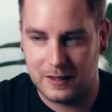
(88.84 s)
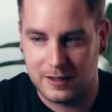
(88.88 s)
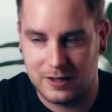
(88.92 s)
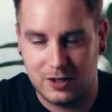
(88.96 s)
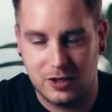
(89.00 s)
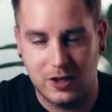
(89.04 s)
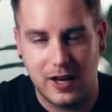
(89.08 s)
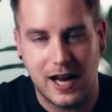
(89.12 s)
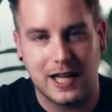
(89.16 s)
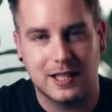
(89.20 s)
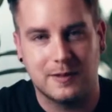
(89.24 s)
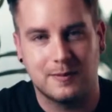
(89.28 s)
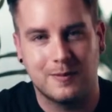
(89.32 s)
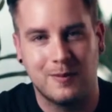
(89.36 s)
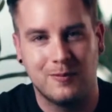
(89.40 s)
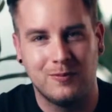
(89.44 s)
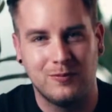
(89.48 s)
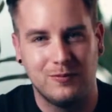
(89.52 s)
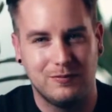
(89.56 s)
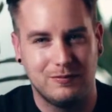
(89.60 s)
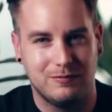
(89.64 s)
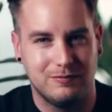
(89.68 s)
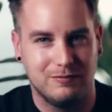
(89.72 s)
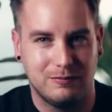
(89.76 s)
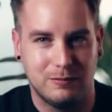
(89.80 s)
Zuerst
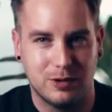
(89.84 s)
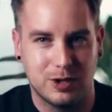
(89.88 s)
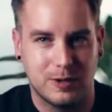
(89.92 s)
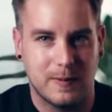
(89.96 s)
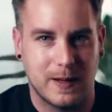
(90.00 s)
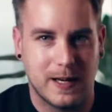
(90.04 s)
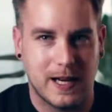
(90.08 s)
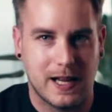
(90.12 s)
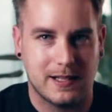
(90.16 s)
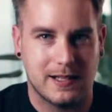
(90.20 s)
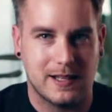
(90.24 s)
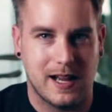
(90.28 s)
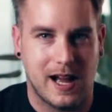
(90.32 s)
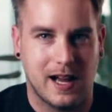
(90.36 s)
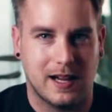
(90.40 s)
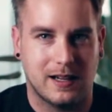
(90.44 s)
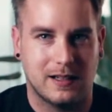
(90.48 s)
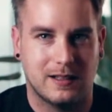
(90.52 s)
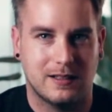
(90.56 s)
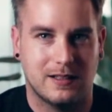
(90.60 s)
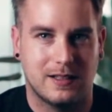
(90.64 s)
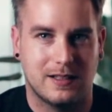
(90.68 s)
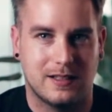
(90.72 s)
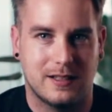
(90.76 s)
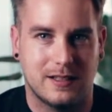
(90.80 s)
muss man ja
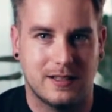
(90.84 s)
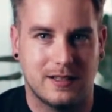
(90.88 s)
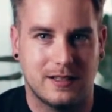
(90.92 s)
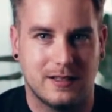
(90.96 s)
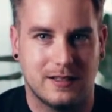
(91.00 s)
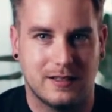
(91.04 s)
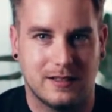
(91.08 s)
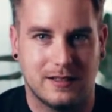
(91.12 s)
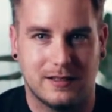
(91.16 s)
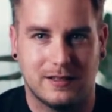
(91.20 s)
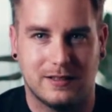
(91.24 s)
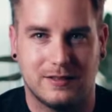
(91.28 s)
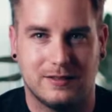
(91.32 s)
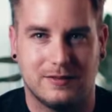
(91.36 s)
sagen, dass es